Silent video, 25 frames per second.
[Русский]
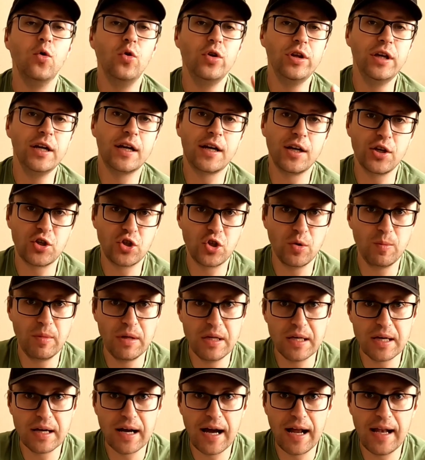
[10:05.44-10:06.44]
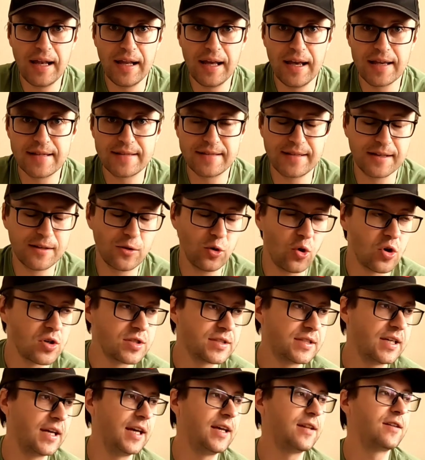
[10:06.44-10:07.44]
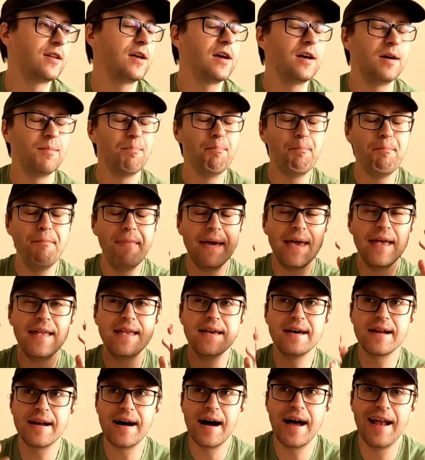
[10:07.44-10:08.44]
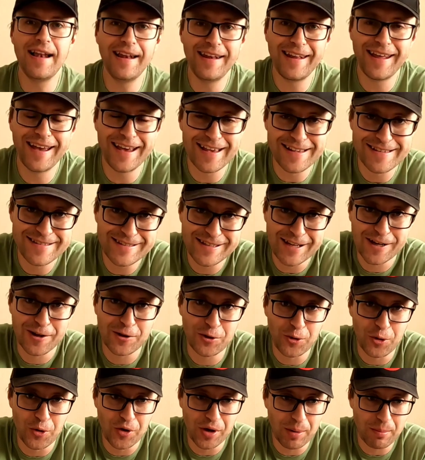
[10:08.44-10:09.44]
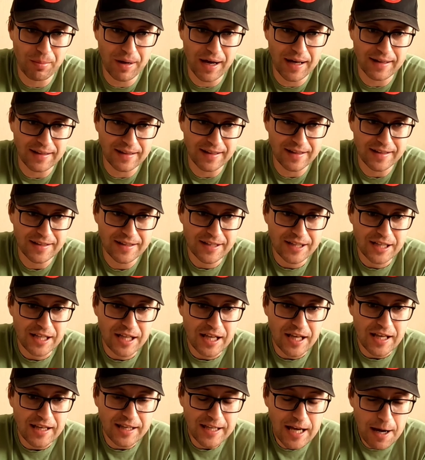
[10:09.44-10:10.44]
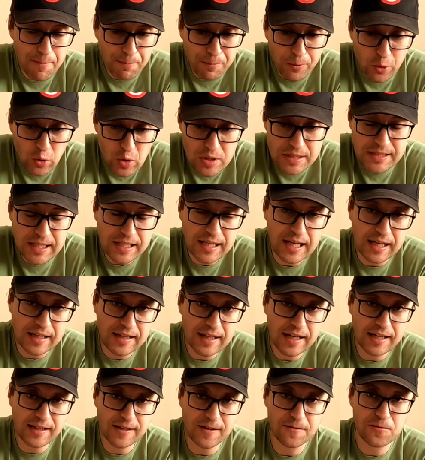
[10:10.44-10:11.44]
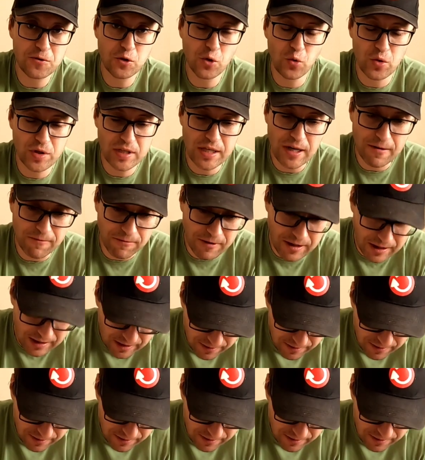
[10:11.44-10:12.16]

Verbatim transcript: У них еще минеральное стекло стоит. Минеральное стекло, ребята. Я просто, когда это все у себя в